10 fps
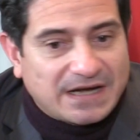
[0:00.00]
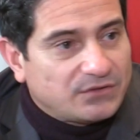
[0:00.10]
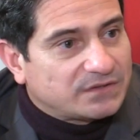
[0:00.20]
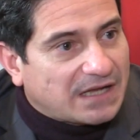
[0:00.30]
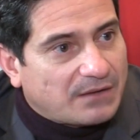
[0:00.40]

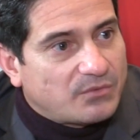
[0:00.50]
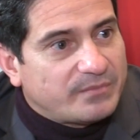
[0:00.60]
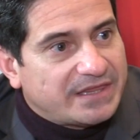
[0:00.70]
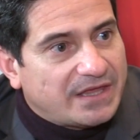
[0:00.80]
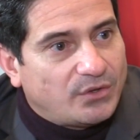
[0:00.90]
Fernando sacaba
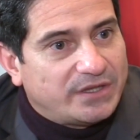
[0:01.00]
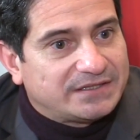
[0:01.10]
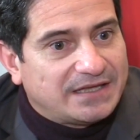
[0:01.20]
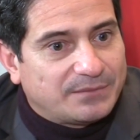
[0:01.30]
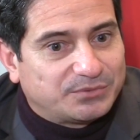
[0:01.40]
un video y
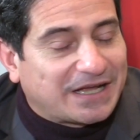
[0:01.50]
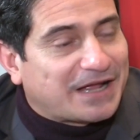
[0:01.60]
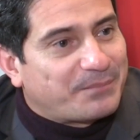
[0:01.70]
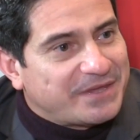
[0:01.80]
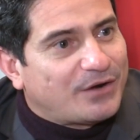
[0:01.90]
decía, pues la
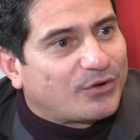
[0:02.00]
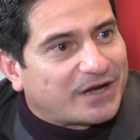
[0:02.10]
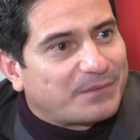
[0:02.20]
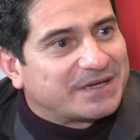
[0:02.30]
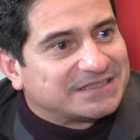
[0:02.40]
capilla lo
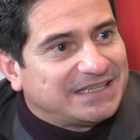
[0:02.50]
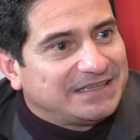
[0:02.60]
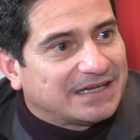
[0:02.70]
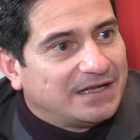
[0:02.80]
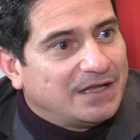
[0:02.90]
que
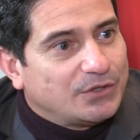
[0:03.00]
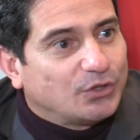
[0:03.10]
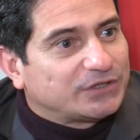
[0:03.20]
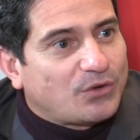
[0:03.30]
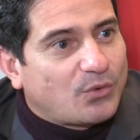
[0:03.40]
representa.
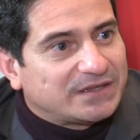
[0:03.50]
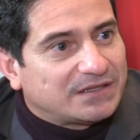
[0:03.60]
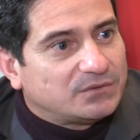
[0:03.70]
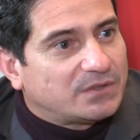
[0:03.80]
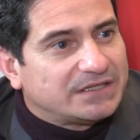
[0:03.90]
No te
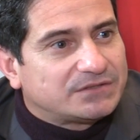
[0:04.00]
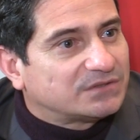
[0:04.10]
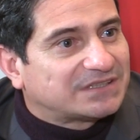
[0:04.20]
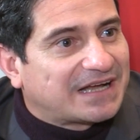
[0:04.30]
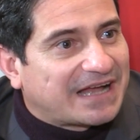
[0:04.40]
encuentras un
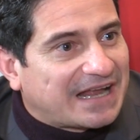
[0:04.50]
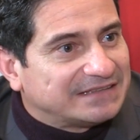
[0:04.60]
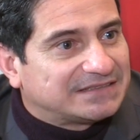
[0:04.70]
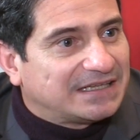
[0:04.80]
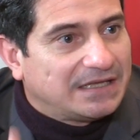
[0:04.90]
Cristo
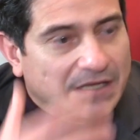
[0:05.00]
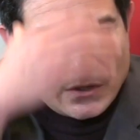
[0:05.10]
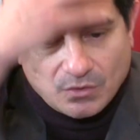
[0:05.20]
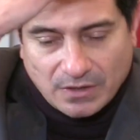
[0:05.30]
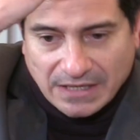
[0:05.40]
sangrante
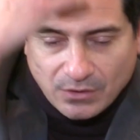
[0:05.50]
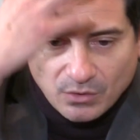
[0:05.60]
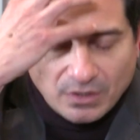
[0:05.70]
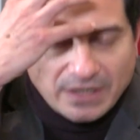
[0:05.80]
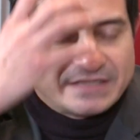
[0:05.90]
con la
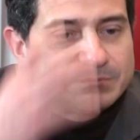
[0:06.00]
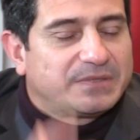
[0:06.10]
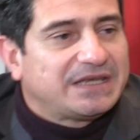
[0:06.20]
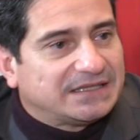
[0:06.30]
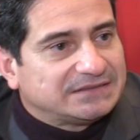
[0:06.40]
corona de
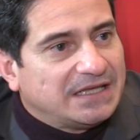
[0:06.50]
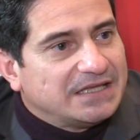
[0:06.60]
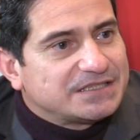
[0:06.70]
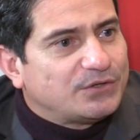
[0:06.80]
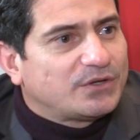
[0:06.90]
espinas,
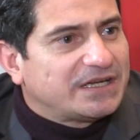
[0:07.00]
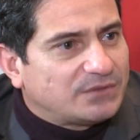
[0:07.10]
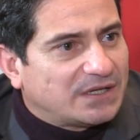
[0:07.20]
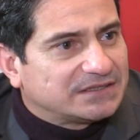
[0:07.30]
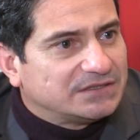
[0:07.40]
sino un
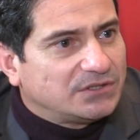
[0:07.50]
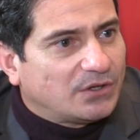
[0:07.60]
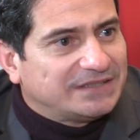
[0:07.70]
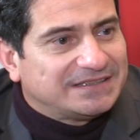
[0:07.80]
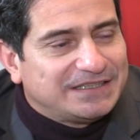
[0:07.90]
Cristo en
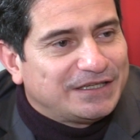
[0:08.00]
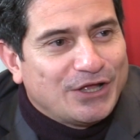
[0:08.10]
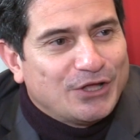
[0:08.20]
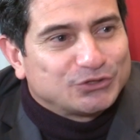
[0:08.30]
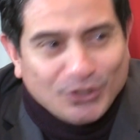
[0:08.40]
ascensión. Es decir,
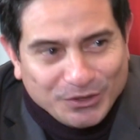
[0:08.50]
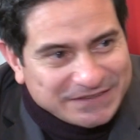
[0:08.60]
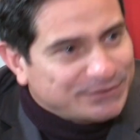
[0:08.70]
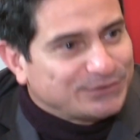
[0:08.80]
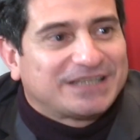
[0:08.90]

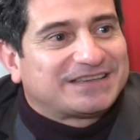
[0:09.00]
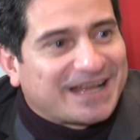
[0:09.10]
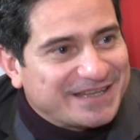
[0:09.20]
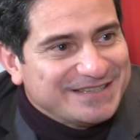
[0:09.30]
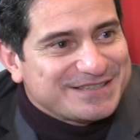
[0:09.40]
todos esos
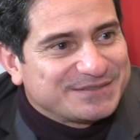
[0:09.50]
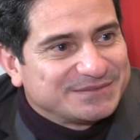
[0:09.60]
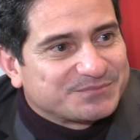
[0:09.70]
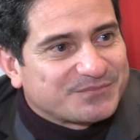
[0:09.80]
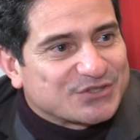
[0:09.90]
detalles
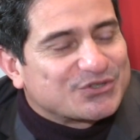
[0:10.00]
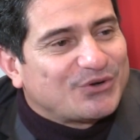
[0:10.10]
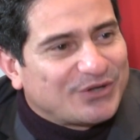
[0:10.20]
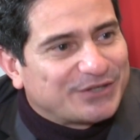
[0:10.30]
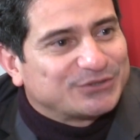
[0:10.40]

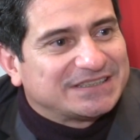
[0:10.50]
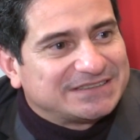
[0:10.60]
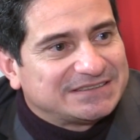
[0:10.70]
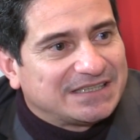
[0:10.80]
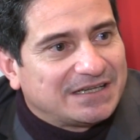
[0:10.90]
son lo que nos
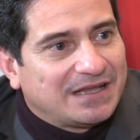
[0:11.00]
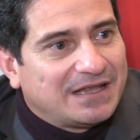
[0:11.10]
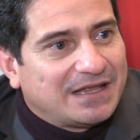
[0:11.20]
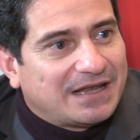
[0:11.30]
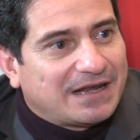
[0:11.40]
hace ser
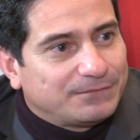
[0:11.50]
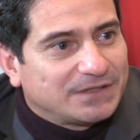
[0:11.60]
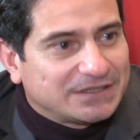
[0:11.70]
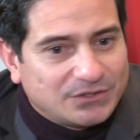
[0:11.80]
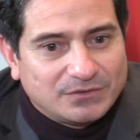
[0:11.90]
la
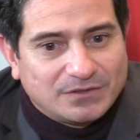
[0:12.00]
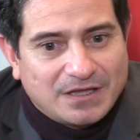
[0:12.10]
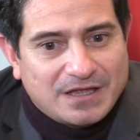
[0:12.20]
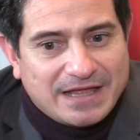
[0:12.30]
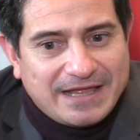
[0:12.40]
fundación
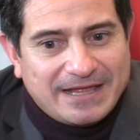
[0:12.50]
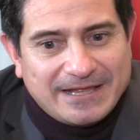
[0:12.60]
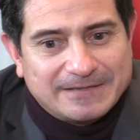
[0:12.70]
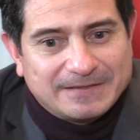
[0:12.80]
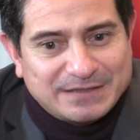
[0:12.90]

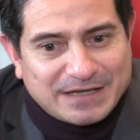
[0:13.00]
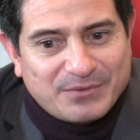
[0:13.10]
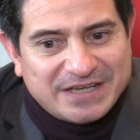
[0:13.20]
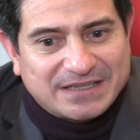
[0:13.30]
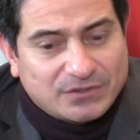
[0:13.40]
eh, en
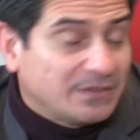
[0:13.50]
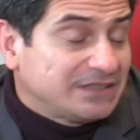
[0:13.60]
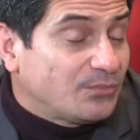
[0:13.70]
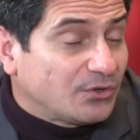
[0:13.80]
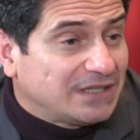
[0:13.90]
rehabilitación
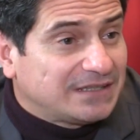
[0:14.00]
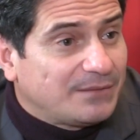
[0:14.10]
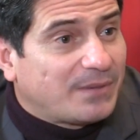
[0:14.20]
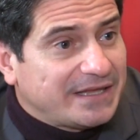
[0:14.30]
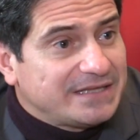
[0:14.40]
más importante
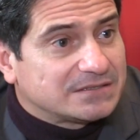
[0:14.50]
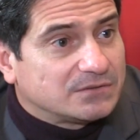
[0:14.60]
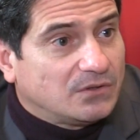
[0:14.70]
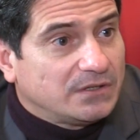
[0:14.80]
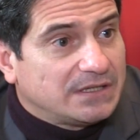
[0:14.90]
del
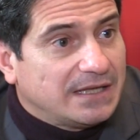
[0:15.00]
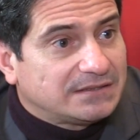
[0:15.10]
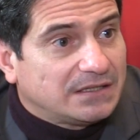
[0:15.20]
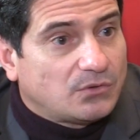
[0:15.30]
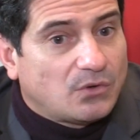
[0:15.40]
país, ¿no? Y
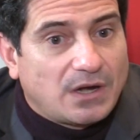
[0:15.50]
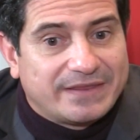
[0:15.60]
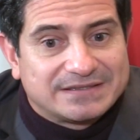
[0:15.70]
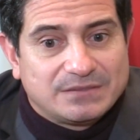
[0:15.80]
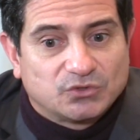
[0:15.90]
esa no
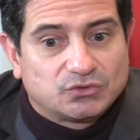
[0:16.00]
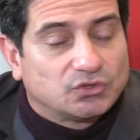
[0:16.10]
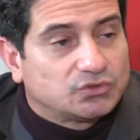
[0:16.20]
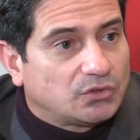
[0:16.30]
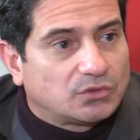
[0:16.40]
la decimos
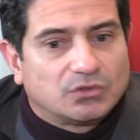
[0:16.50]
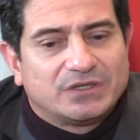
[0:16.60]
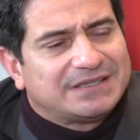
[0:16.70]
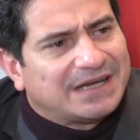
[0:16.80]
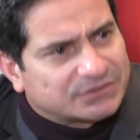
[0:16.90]
nosotros,
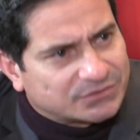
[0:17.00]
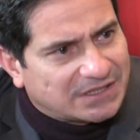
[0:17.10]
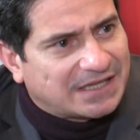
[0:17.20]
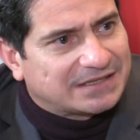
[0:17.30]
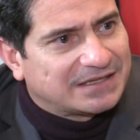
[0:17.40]
lo dice la
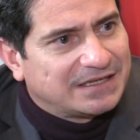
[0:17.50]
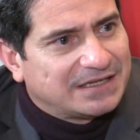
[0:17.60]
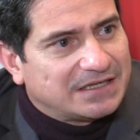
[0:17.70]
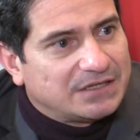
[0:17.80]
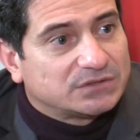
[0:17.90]
sociedad
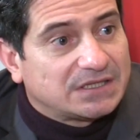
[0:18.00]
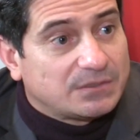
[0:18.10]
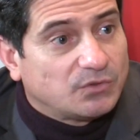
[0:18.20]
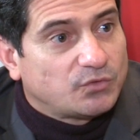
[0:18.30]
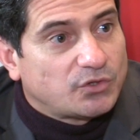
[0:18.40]
y nos
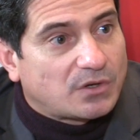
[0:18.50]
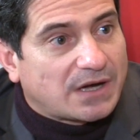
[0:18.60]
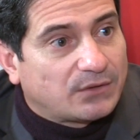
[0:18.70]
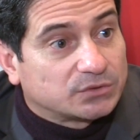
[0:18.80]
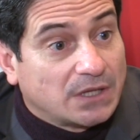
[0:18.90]
sentimos muy
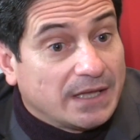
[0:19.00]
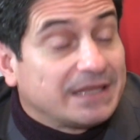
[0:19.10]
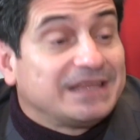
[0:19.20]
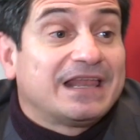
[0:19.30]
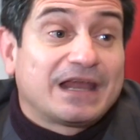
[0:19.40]
honrados
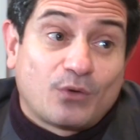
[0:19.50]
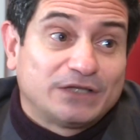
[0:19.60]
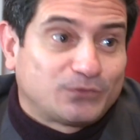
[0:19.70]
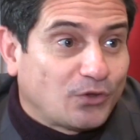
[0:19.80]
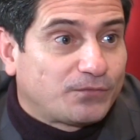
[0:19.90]
y de la
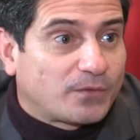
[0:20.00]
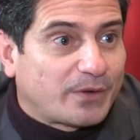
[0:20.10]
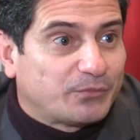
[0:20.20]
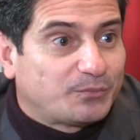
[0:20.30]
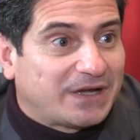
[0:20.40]
cual todos
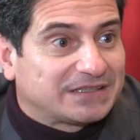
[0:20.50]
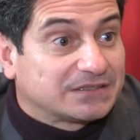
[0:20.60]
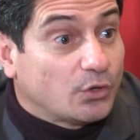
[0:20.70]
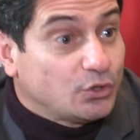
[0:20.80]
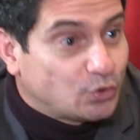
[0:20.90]
formamos
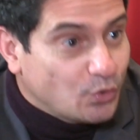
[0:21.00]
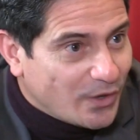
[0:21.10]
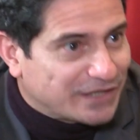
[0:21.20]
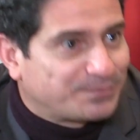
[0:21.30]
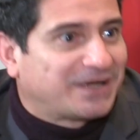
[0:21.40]
parte Hoy
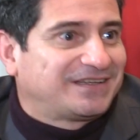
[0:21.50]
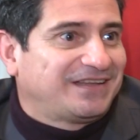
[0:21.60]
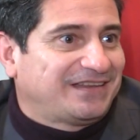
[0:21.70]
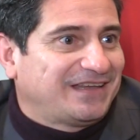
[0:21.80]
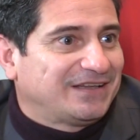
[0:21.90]
tú eres parte
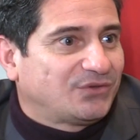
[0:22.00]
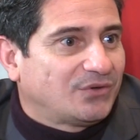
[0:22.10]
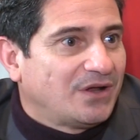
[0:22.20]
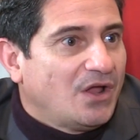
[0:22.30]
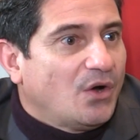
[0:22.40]
de Teletón.